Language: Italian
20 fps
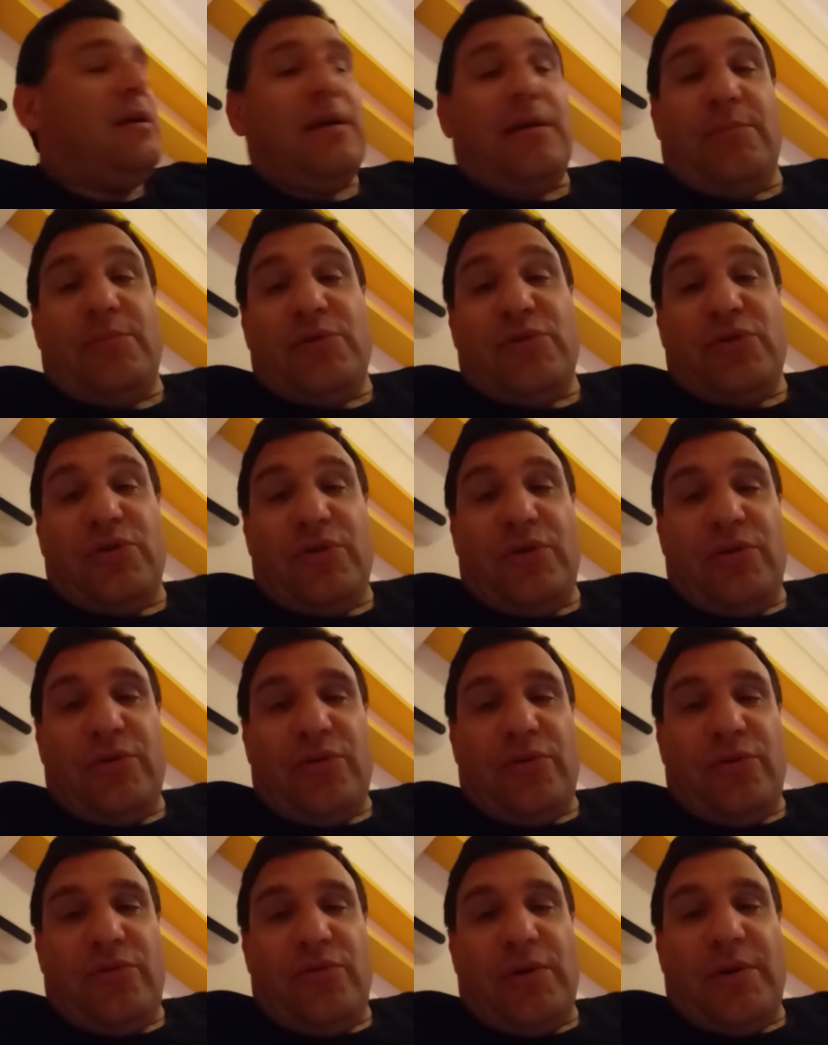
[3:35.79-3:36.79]
bisogna
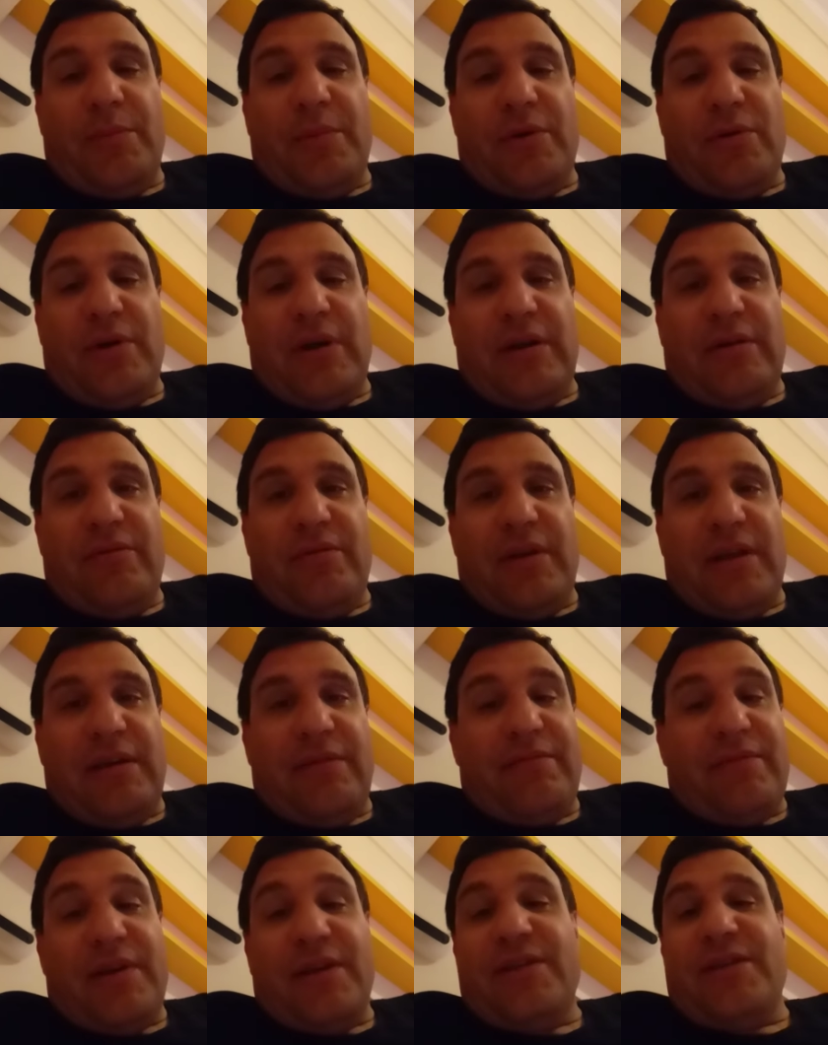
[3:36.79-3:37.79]
introdurre meno calorie,
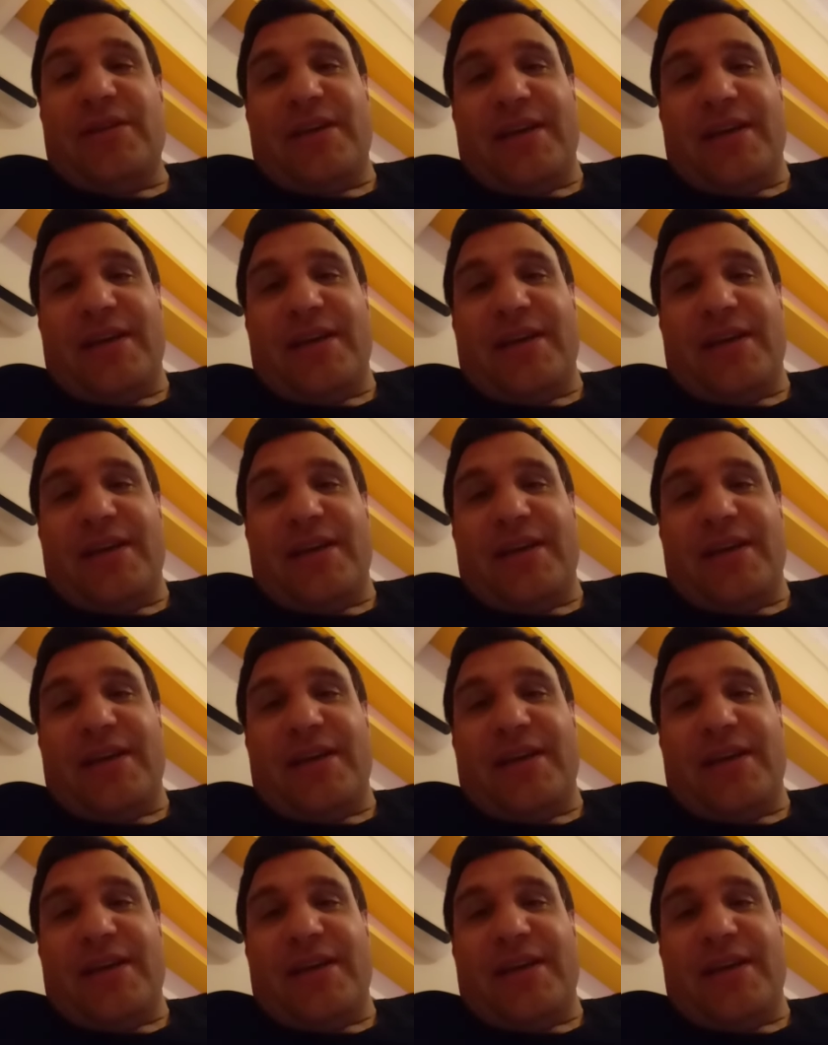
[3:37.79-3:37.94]
invece